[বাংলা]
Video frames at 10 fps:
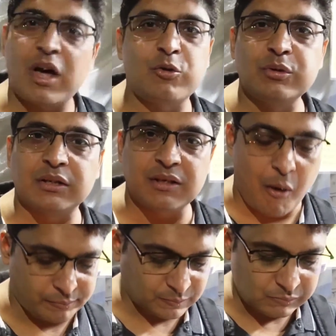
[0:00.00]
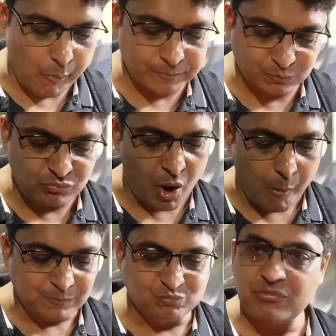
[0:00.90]
দারুণ খেতে
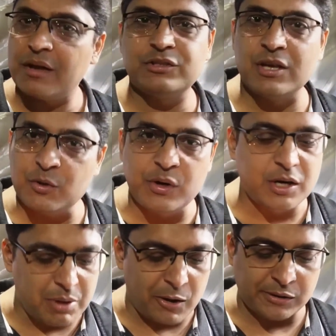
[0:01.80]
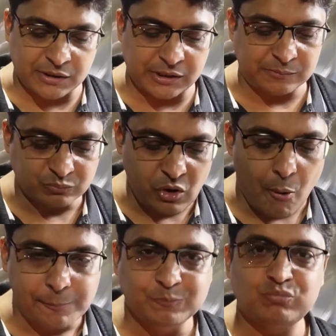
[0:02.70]
জেনুইনলি ভালো খেতে
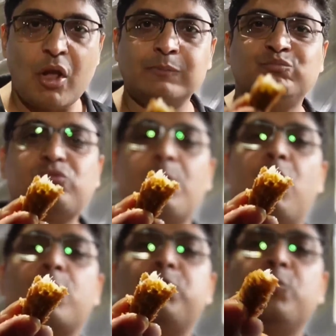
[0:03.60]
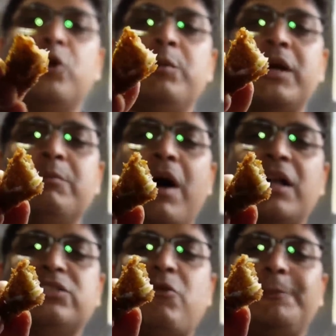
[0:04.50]
ভরপুর পরিমাণে
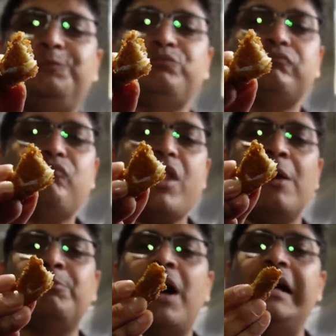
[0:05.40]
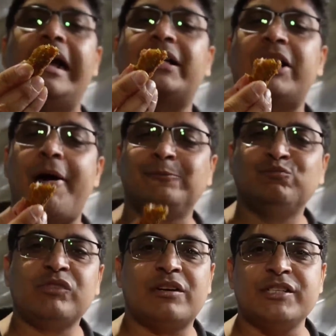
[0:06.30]
মাছ বাইরে একটা
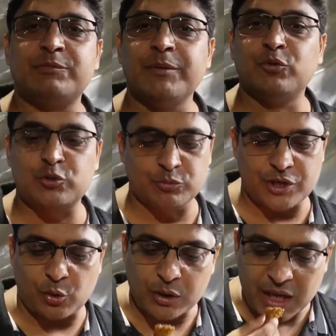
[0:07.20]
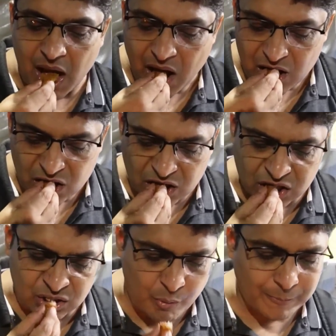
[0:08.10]
ক্রিস্পি মুচমুচে কোটিং
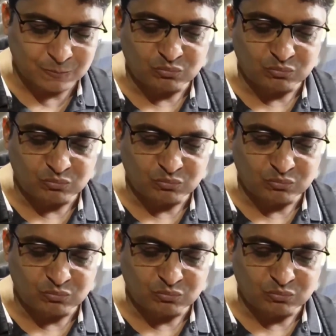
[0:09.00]
হুম